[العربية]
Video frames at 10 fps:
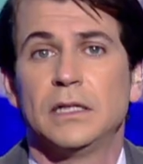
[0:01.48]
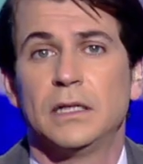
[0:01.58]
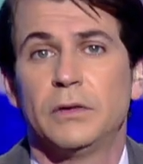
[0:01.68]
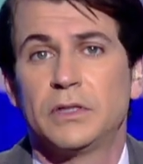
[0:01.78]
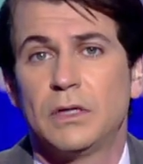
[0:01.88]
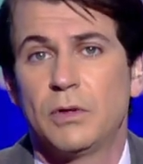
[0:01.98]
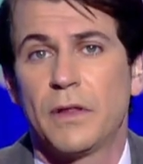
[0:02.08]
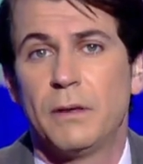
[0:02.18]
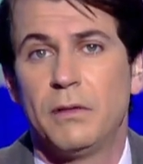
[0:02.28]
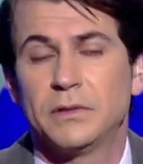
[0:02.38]
ندوات
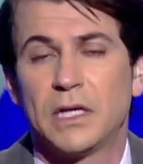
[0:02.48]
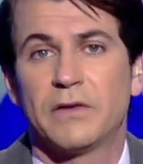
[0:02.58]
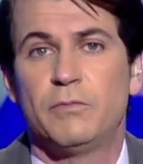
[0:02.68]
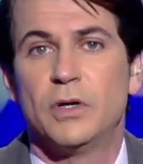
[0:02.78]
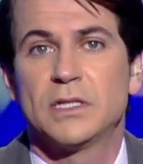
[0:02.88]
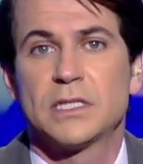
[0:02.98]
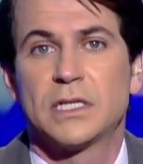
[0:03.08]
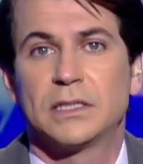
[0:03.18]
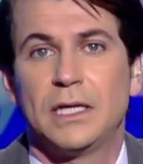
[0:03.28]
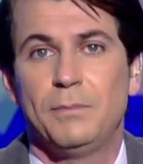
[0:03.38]
منظمة من طرف
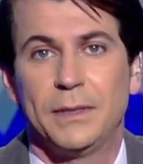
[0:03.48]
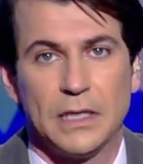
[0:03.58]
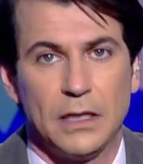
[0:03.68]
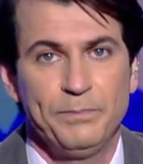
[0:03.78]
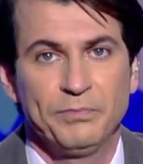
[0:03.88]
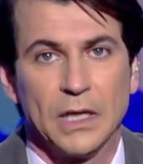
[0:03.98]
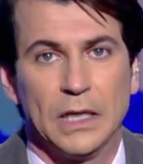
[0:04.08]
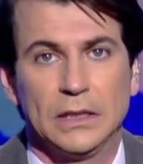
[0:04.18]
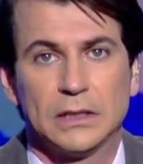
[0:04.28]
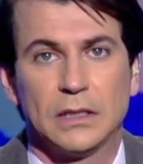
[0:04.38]
مؤسسة المدى
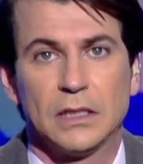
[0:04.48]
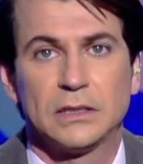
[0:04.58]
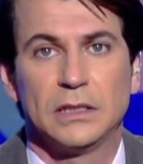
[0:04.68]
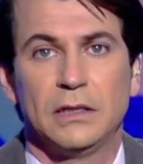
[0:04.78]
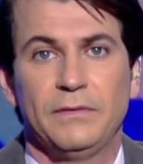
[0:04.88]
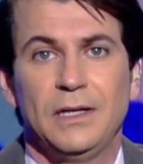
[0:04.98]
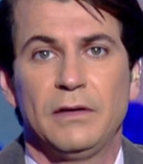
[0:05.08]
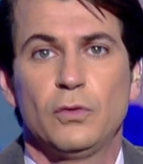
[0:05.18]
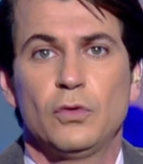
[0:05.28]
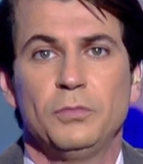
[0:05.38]
احتضنت فيلا
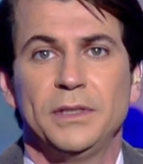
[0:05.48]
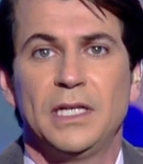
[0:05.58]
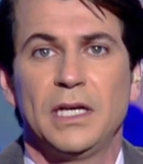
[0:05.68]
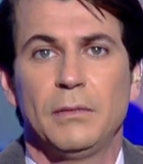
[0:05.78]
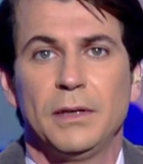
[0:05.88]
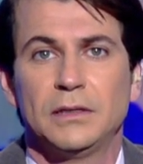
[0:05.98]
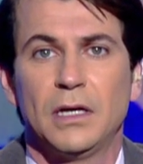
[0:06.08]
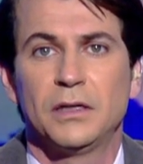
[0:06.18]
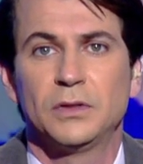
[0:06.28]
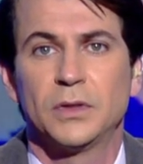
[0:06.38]
الفنون بالدار
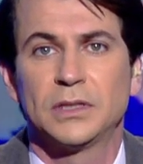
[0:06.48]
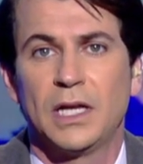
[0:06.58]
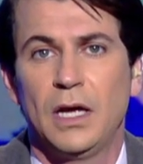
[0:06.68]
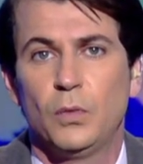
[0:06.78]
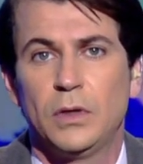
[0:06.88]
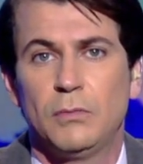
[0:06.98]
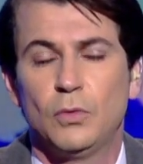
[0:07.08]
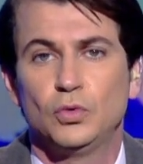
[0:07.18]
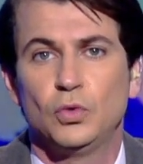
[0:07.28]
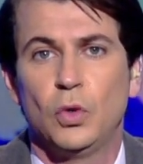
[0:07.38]
البيضاء ندوة حول
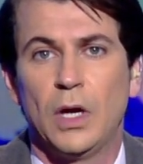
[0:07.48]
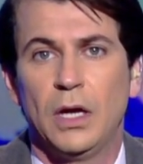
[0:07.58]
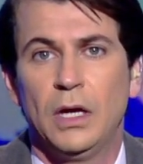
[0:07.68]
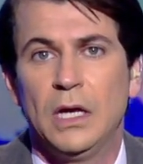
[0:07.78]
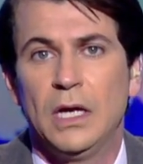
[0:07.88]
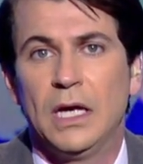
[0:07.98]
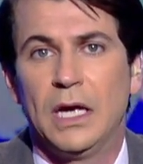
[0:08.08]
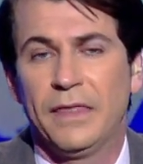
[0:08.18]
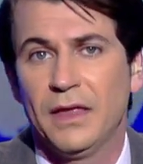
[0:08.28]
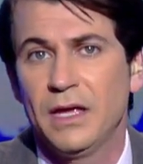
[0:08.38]
موضوع
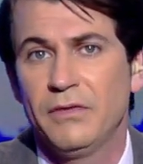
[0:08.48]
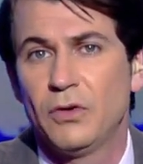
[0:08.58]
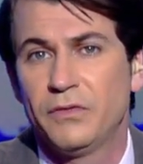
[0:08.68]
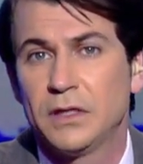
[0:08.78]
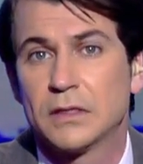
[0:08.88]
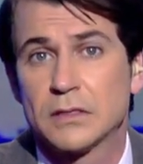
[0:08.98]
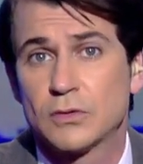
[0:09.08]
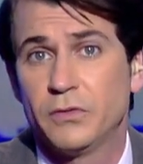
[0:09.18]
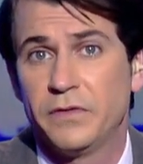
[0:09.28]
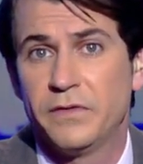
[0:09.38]
الثقافة والفكر
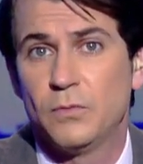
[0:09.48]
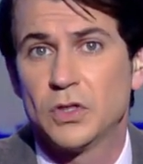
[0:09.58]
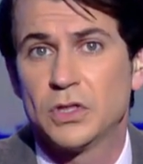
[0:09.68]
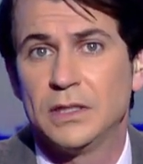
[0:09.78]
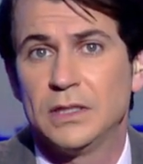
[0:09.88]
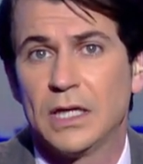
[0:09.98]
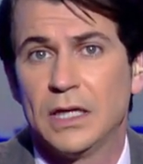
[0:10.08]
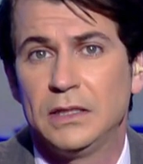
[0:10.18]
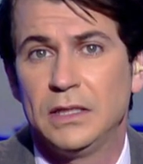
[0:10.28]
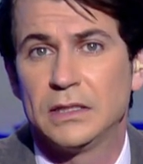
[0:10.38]
الصوفي في مواجهة
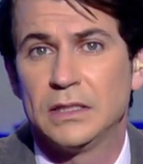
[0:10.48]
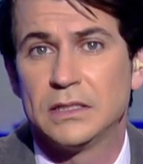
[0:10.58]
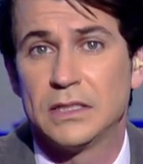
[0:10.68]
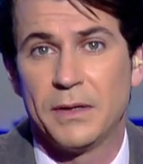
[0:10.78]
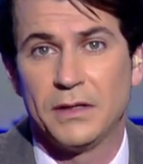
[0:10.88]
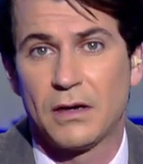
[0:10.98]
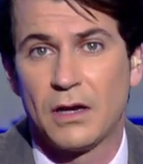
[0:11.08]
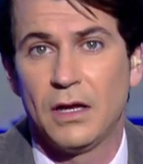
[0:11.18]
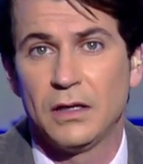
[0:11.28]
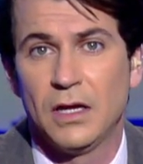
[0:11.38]
تحديات الزمن
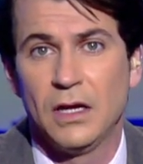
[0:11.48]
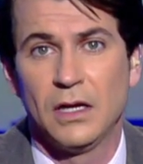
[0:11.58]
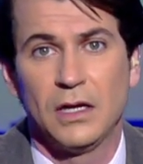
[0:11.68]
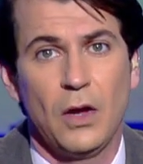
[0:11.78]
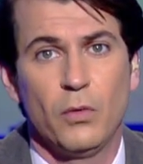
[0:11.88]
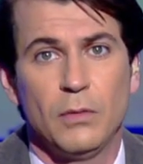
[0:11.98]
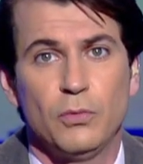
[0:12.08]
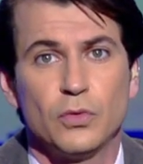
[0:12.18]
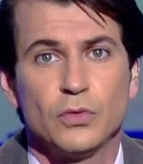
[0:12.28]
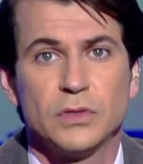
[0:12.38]
الراهن نحو
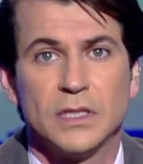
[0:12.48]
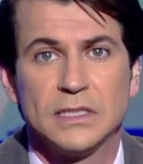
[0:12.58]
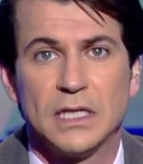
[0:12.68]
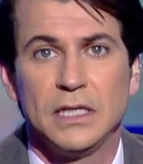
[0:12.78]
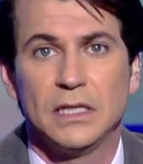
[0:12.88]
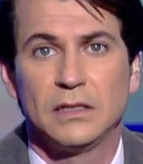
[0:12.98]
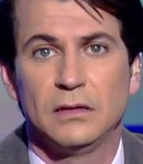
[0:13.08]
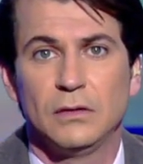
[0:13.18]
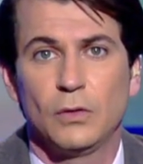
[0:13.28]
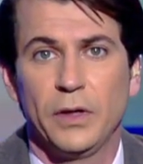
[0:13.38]
بروز إنسانية
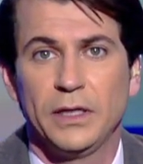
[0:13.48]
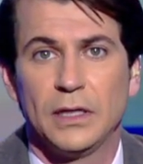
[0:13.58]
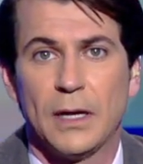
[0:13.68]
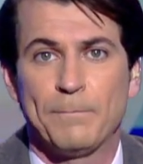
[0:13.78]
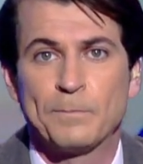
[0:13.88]
روحية